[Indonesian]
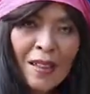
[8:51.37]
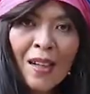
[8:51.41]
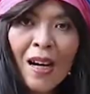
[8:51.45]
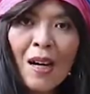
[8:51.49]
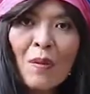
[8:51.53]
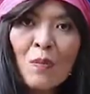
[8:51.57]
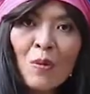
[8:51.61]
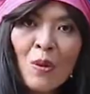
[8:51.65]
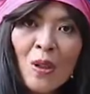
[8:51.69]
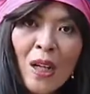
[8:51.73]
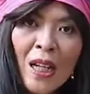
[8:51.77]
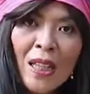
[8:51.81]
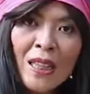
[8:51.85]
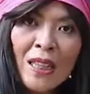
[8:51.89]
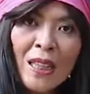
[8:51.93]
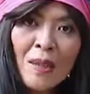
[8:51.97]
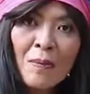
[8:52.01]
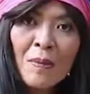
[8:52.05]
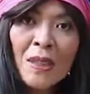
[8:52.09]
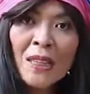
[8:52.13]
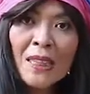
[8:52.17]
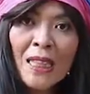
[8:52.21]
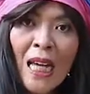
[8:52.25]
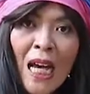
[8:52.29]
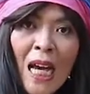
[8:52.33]
kamu nanti
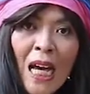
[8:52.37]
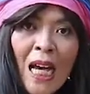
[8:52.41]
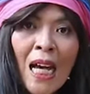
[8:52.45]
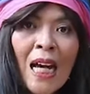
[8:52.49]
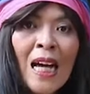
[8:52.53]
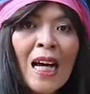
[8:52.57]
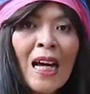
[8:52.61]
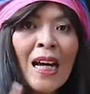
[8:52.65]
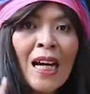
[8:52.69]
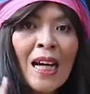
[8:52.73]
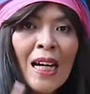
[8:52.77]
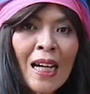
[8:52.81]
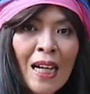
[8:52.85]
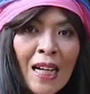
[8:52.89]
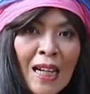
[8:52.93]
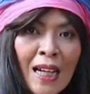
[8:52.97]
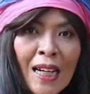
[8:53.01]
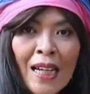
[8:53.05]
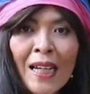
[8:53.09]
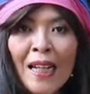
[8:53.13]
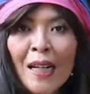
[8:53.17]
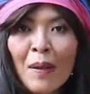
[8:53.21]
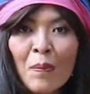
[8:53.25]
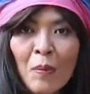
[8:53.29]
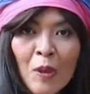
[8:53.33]
bisa
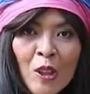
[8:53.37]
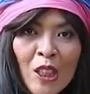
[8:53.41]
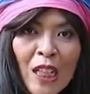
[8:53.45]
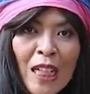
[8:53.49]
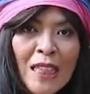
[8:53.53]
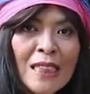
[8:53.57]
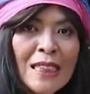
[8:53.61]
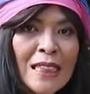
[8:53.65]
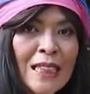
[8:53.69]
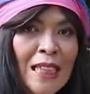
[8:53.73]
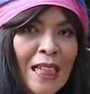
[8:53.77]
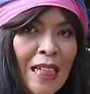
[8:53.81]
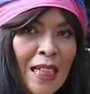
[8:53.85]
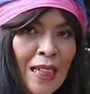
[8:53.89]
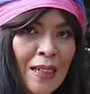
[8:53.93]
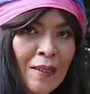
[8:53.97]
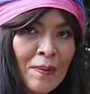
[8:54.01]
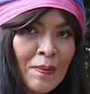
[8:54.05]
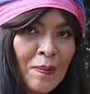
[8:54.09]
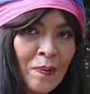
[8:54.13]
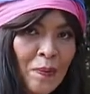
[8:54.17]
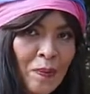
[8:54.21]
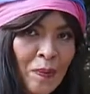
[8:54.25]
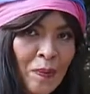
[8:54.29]
kerepotan sendiri.